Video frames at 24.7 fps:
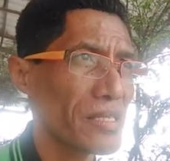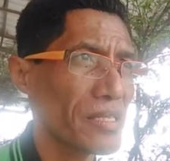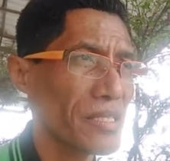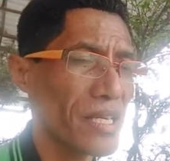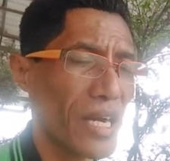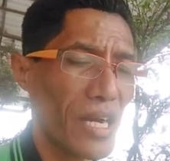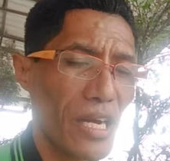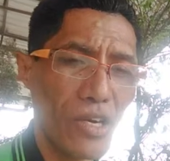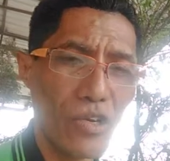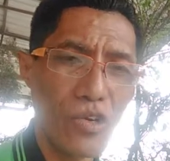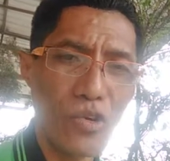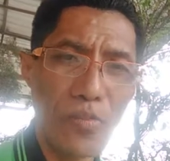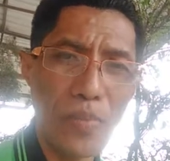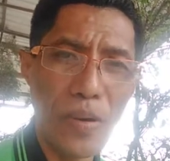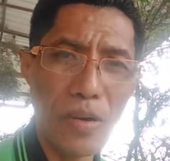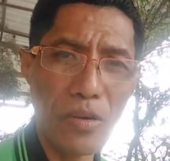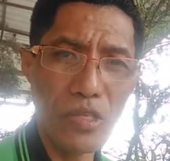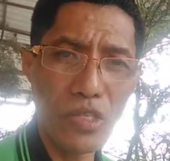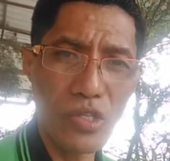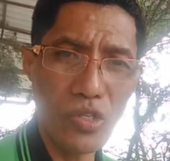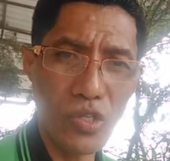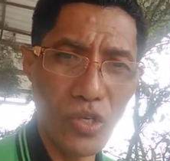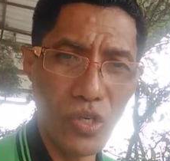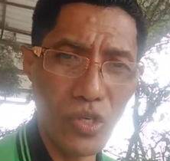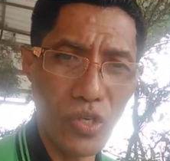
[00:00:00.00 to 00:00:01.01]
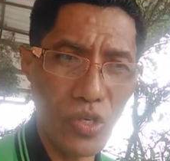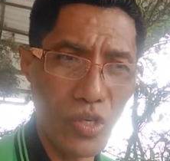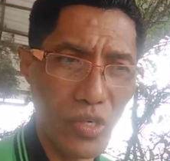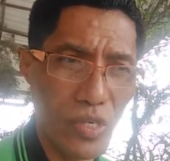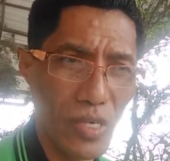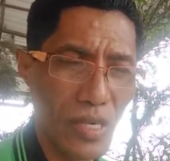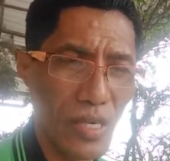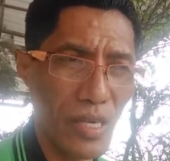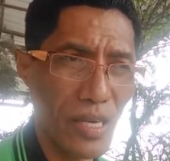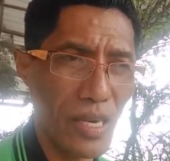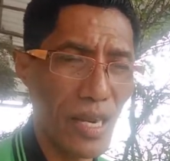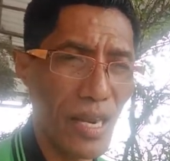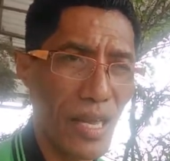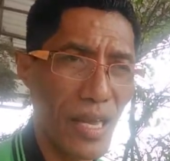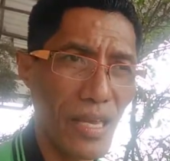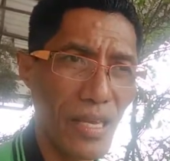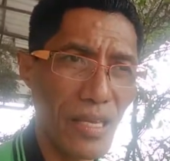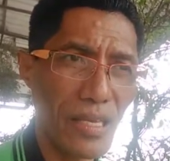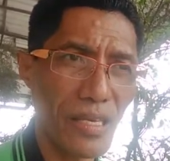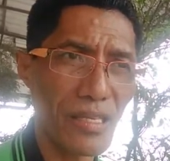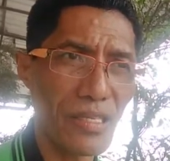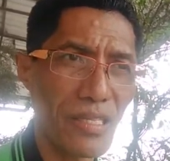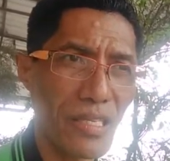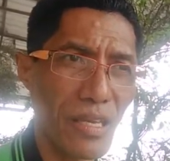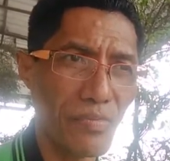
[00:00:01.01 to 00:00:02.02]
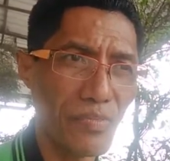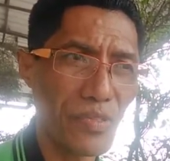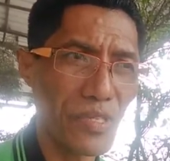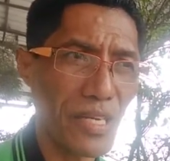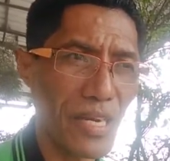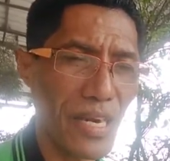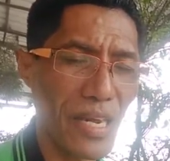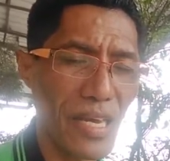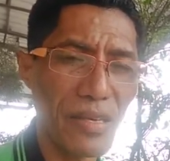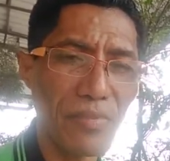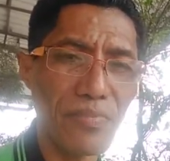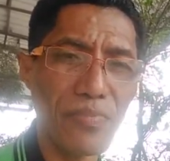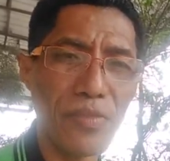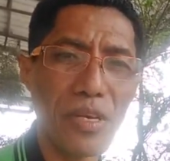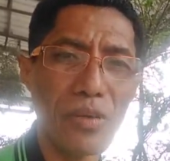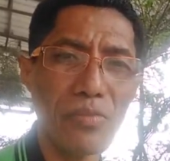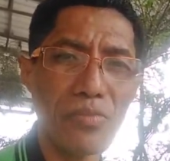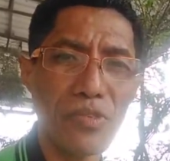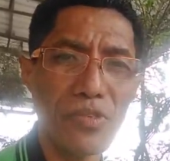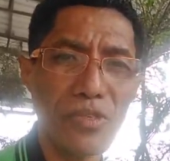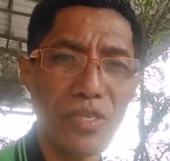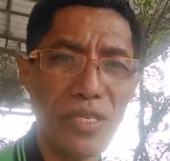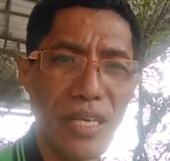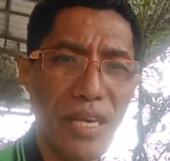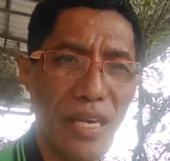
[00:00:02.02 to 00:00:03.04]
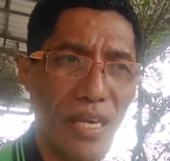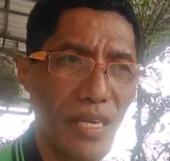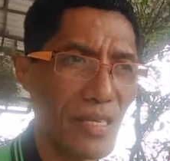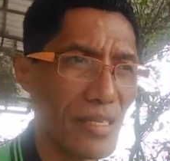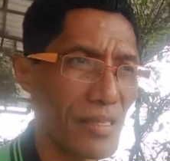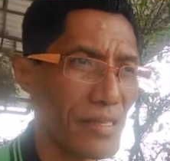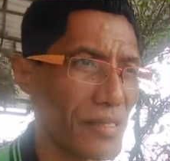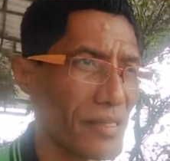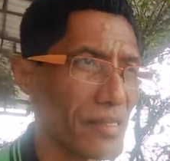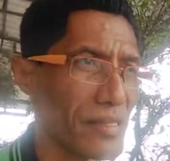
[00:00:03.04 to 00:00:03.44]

Jangan lupa untuk like, subscribe, kemudian